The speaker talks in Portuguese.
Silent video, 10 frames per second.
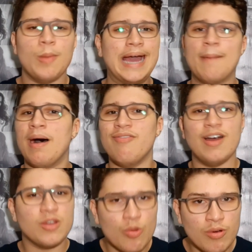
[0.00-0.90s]
não acabava
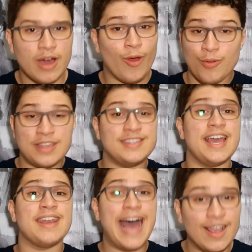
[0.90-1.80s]
nunca, não
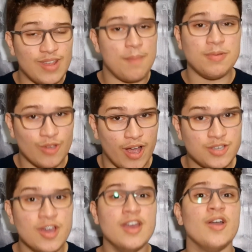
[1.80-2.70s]
acontecia nada no
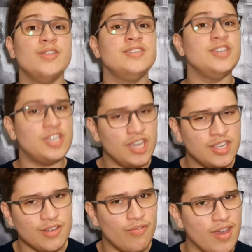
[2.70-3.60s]
episódio, eu desisti
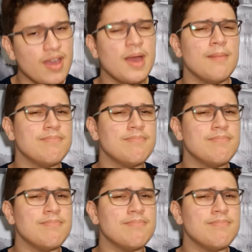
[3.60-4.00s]
de ver.